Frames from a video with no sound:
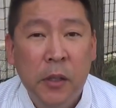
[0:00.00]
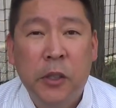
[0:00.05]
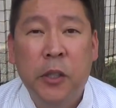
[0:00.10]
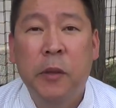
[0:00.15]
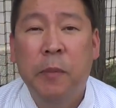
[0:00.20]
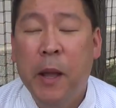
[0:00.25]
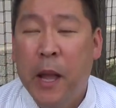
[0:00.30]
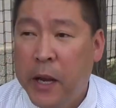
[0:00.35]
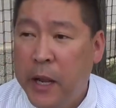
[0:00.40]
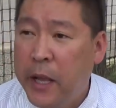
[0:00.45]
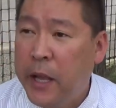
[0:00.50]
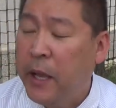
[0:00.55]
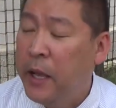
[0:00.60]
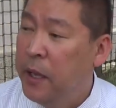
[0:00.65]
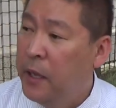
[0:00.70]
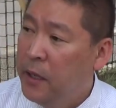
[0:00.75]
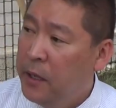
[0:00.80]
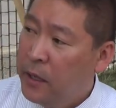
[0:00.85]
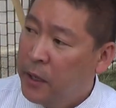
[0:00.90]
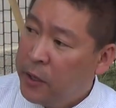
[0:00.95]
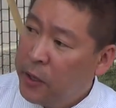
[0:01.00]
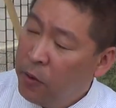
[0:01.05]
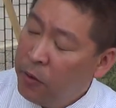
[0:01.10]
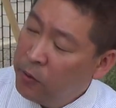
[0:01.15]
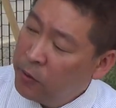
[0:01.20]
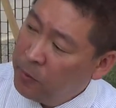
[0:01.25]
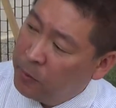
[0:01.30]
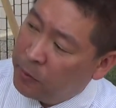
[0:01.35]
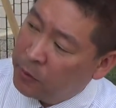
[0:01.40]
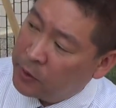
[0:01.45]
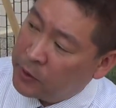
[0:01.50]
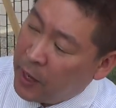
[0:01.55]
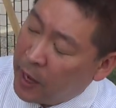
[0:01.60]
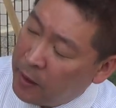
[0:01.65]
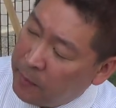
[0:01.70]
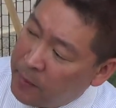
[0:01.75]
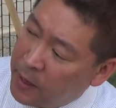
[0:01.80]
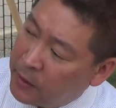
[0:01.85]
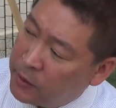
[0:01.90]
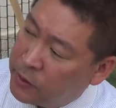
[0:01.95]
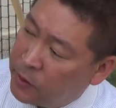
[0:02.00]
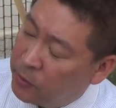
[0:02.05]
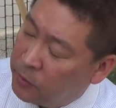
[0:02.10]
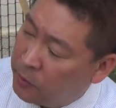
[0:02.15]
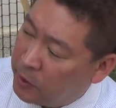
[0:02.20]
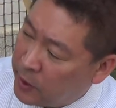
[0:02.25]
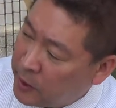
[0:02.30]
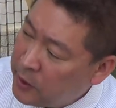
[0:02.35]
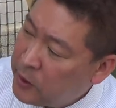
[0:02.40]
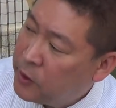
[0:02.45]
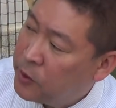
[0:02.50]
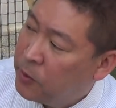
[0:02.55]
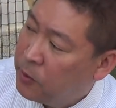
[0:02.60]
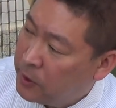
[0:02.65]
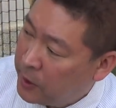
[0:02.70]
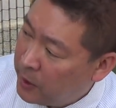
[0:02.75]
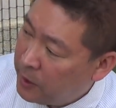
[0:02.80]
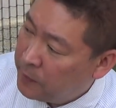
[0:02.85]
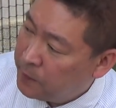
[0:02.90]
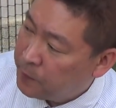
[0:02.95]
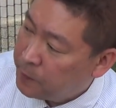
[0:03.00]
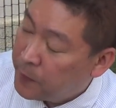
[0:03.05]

つまり今日の僕裁判長の印象ね